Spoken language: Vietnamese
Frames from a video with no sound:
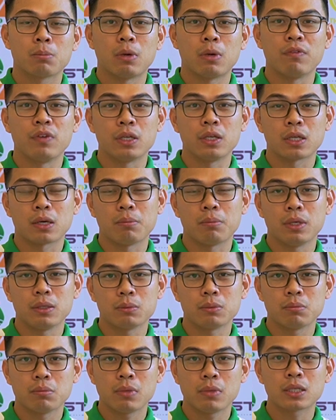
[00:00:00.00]
bởi vì là
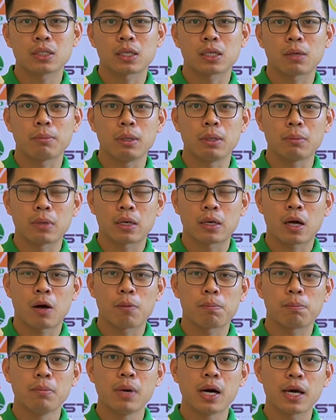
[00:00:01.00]
mình biết rằng là mình
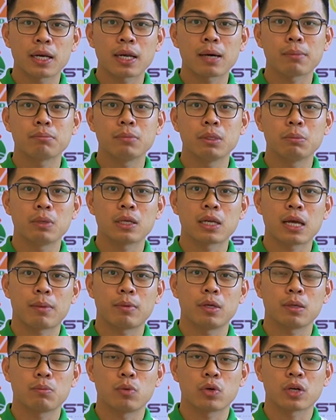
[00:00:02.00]
học 10 năm mình mới
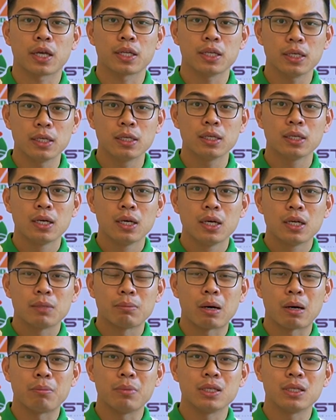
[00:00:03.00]
làm được một ngành y
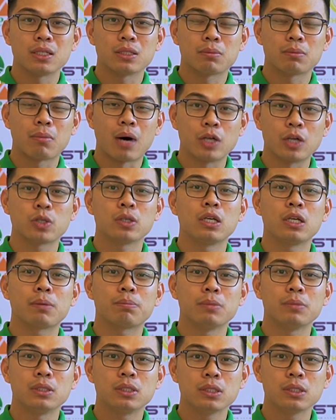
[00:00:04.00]
mà mình mở doanh
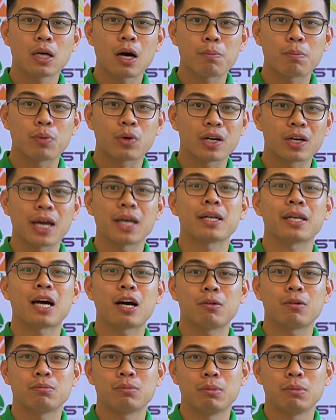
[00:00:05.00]
nghiệp mình chưa học một ngày
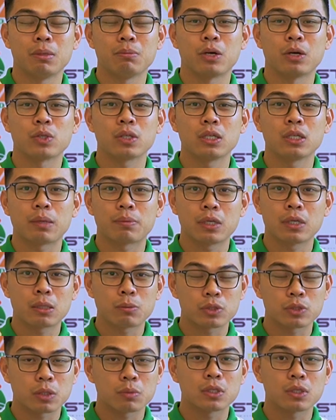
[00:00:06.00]
nào mình mở doanh nghiệp đấy
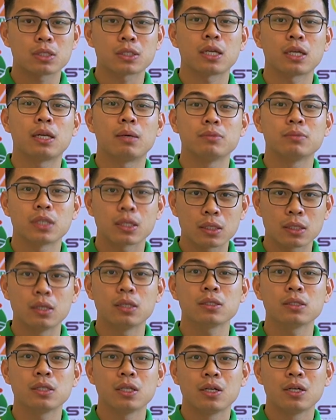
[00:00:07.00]
là một trong những cái sai lầm rất
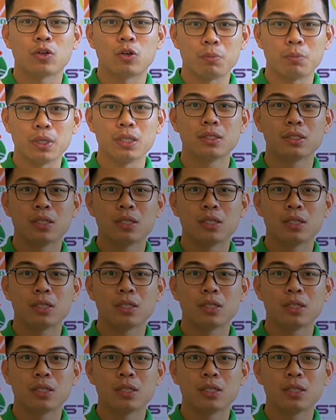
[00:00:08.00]
lớn của mình